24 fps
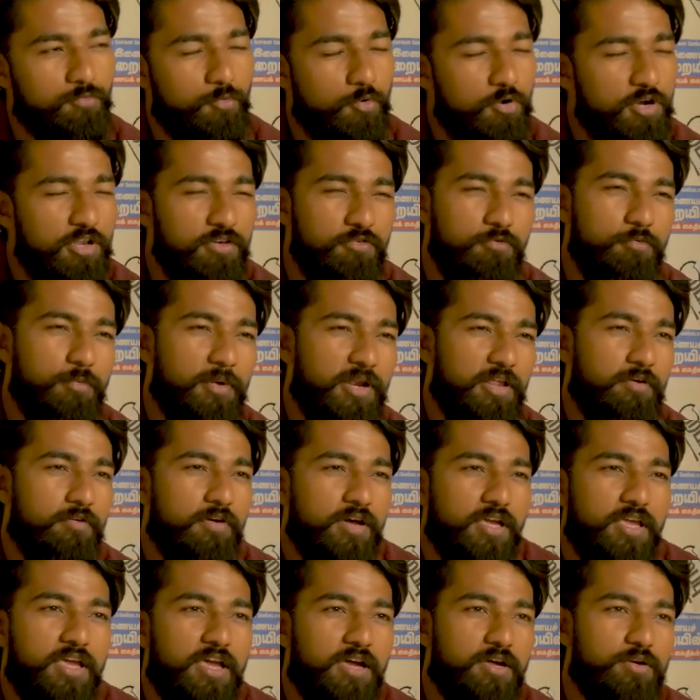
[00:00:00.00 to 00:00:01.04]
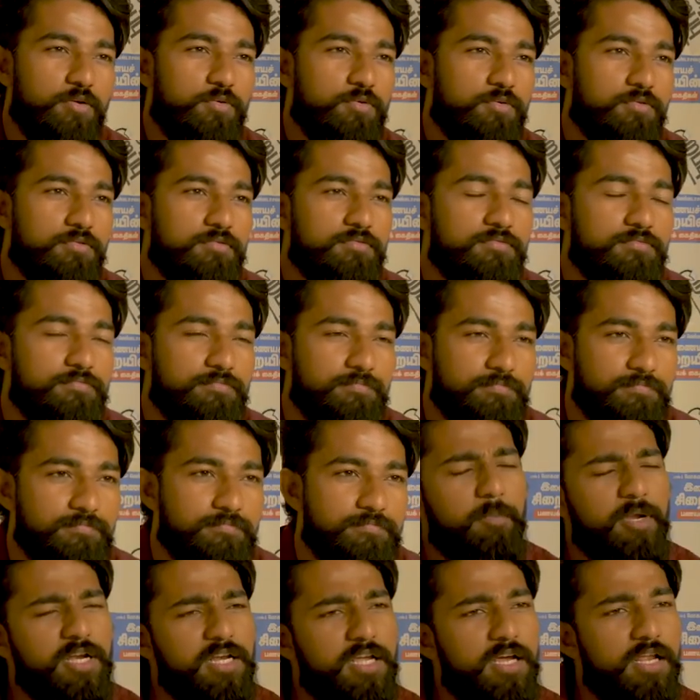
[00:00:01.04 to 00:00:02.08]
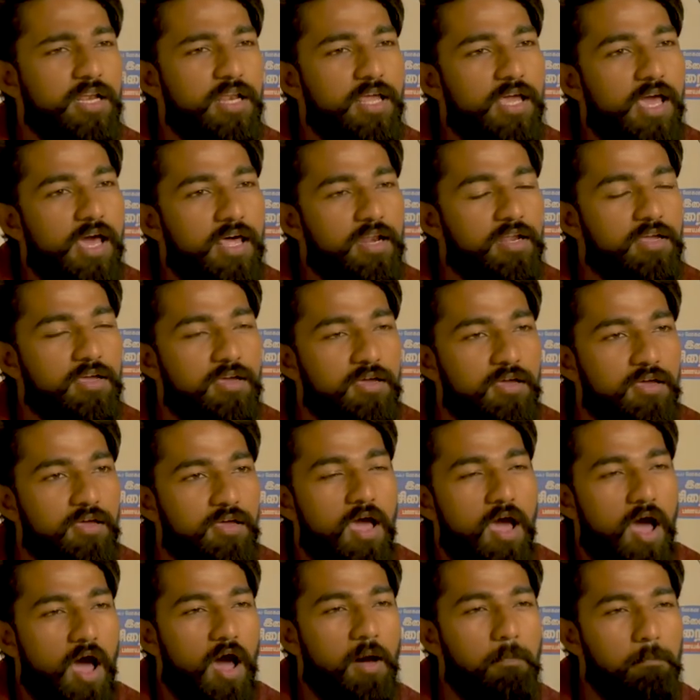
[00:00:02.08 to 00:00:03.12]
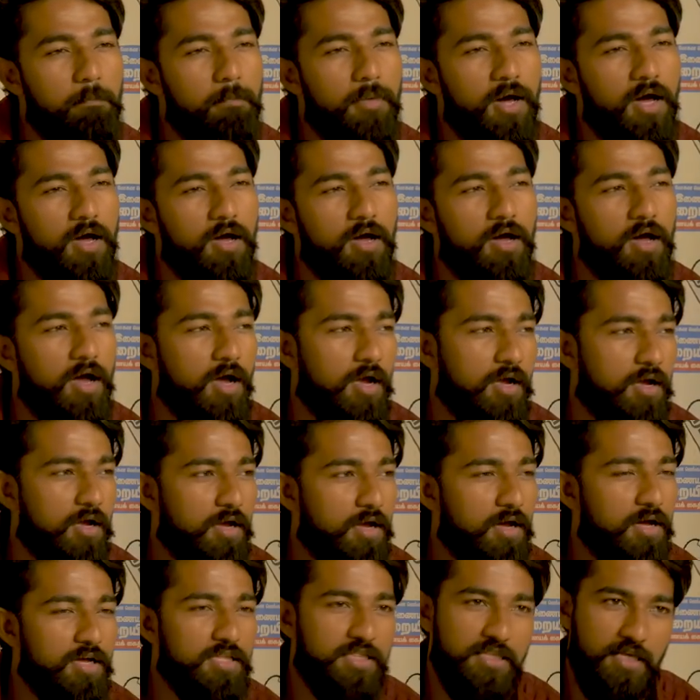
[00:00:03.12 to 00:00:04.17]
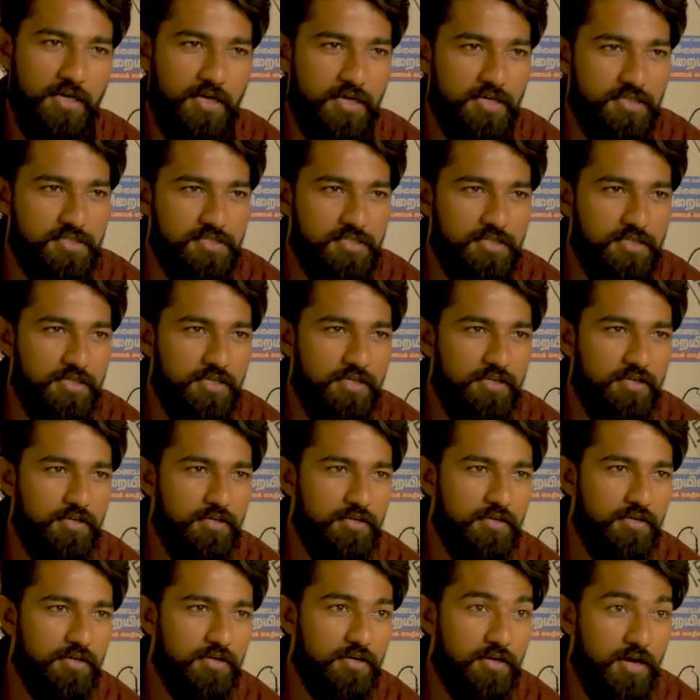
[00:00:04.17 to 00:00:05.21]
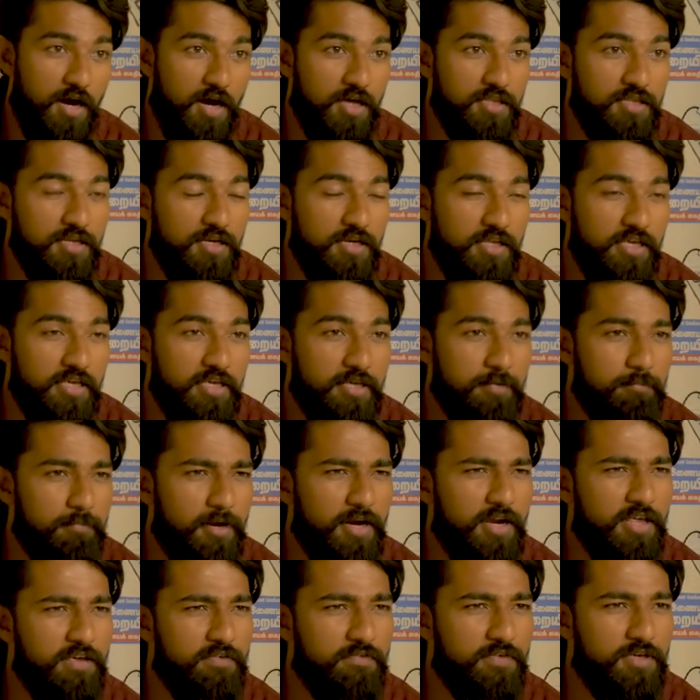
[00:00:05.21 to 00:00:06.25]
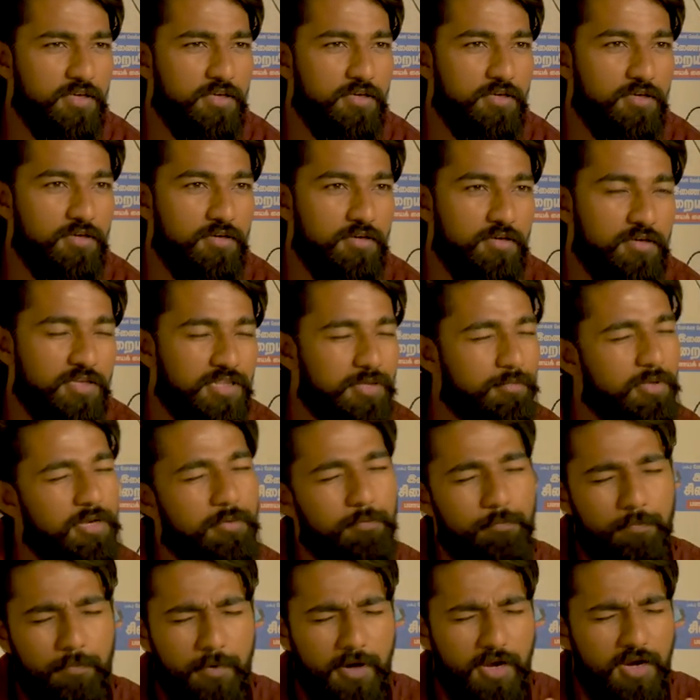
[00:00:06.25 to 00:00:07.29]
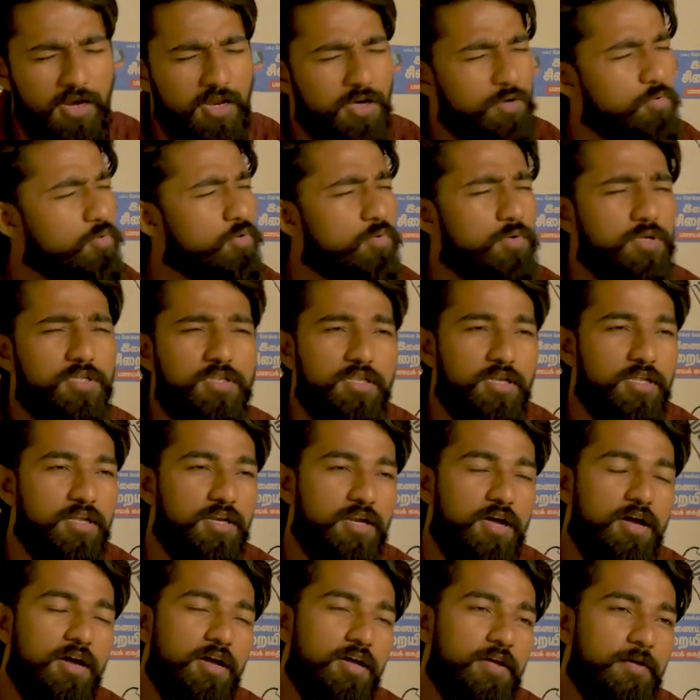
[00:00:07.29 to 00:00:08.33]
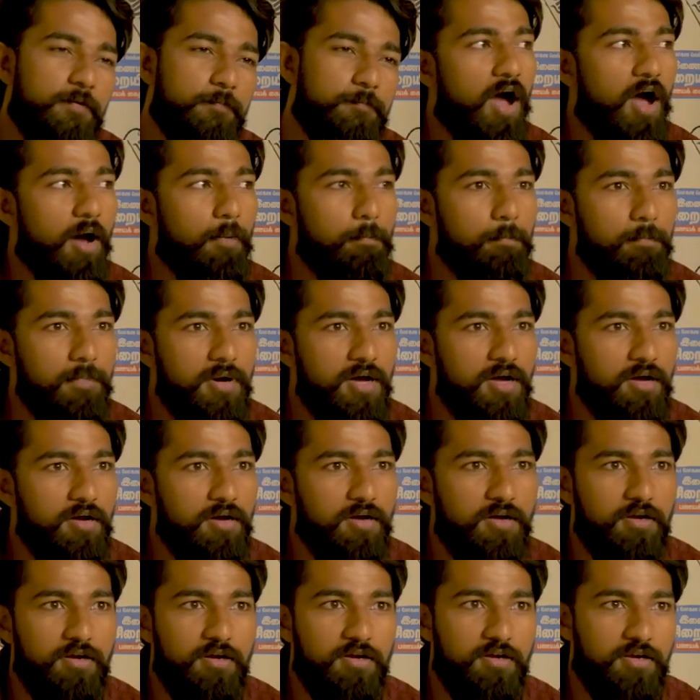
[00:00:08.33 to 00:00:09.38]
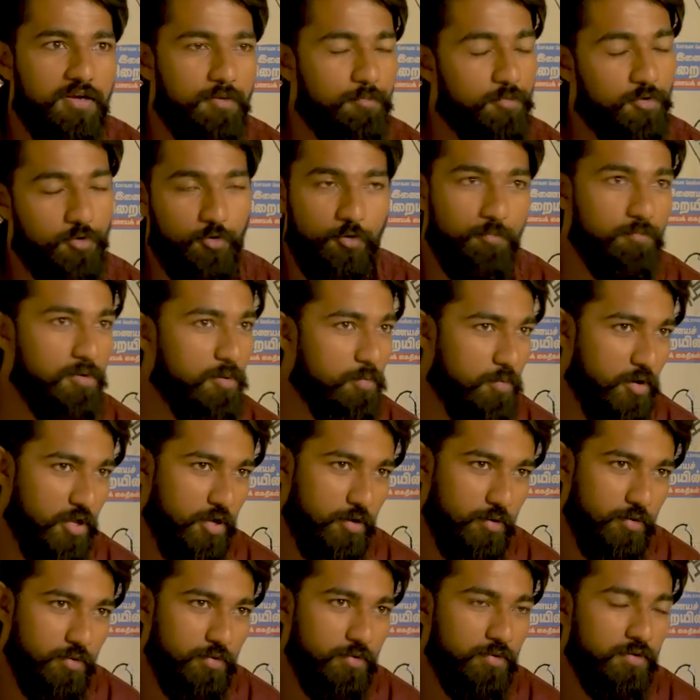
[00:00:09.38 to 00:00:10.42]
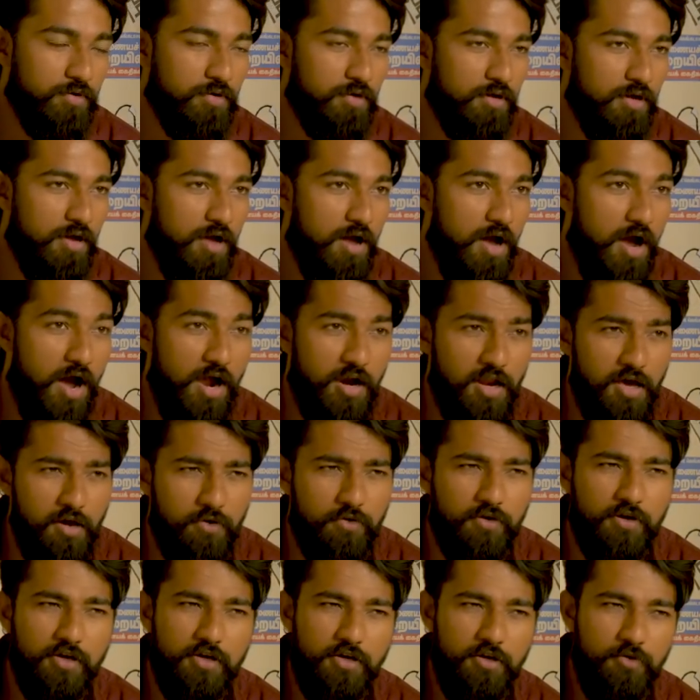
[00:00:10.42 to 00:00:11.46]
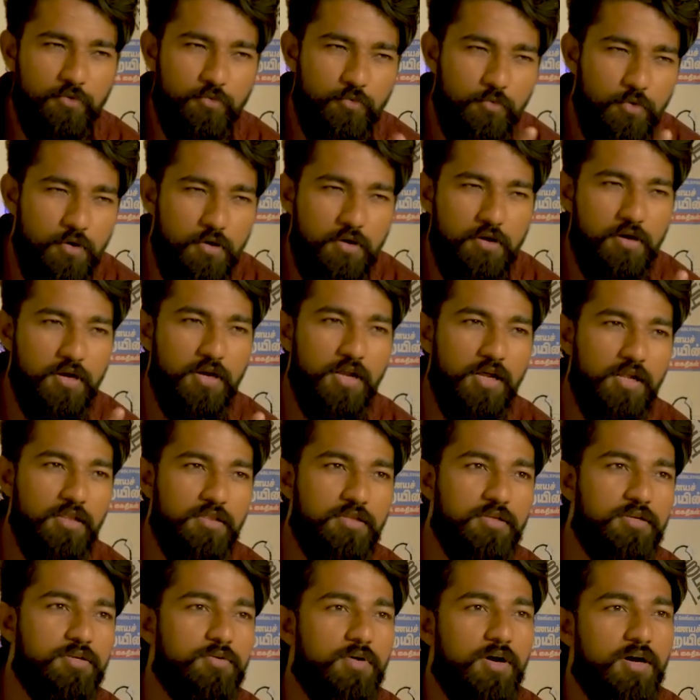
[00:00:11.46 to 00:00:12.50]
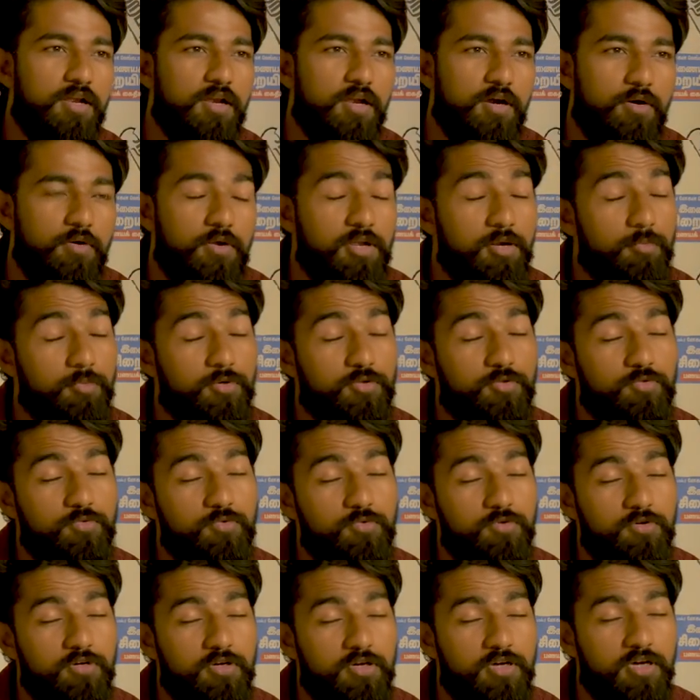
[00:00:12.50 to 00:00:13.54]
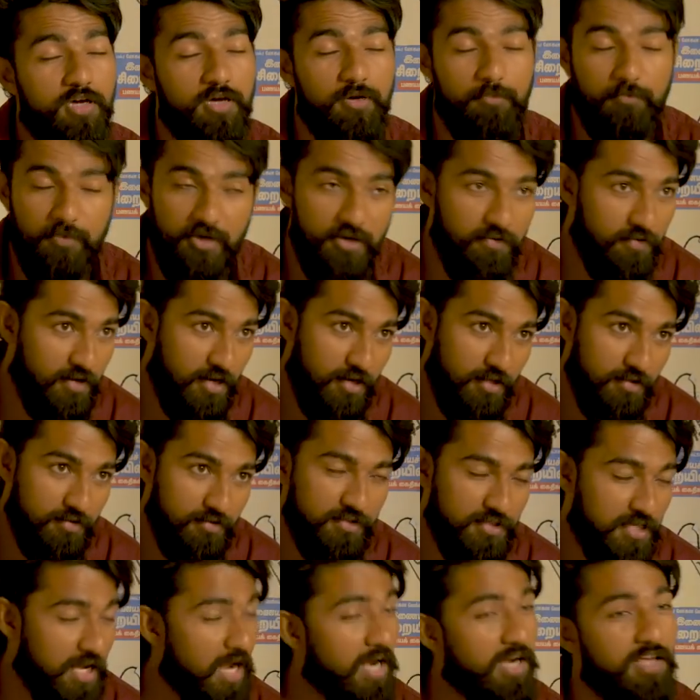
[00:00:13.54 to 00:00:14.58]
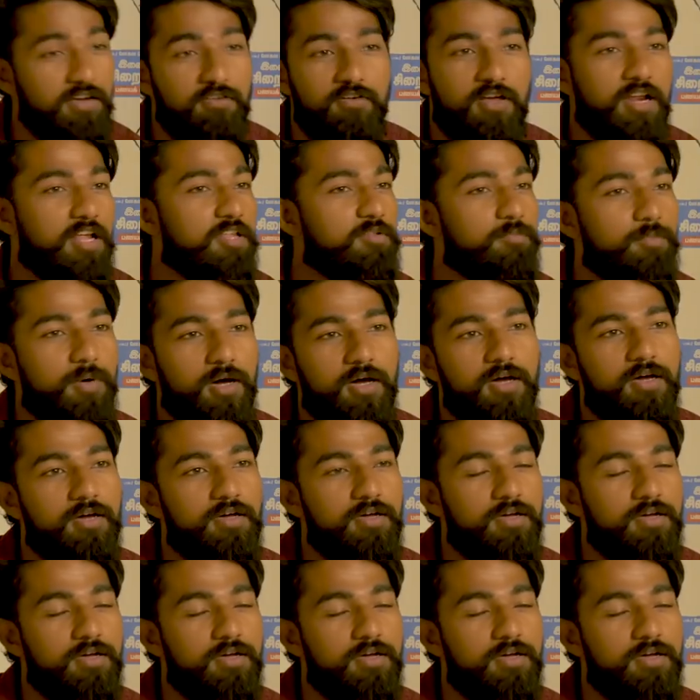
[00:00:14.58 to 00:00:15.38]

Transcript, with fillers: ஒளிவு மறைவாக கேட்கணும் பெண்கள்னா யாரு அம்மா அக்கா தங்கச்சி காதலி மனைவி இந்த மாதிரி பல உருவத்தில் இருக்காங்க அம்மா நமக்கு ரொம்ப பிடிக்கும் ஆனால் அவங்கக்கிட்ட ஒரு நாள் திட்டுவாங்களா கூட நமக்கு தூக்கமே வராது எனக்கு வராதுப்பா